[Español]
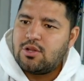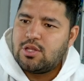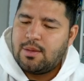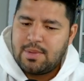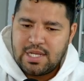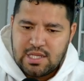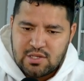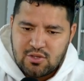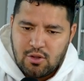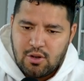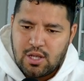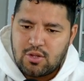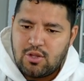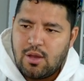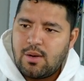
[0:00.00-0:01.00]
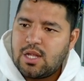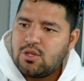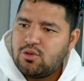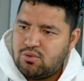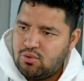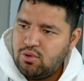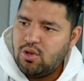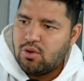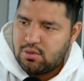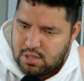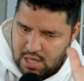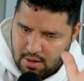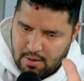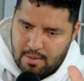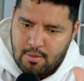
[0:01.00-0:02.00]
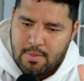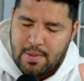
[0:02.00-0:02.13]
no te apretes solo, que estoy hablando tuyo. Ya vamos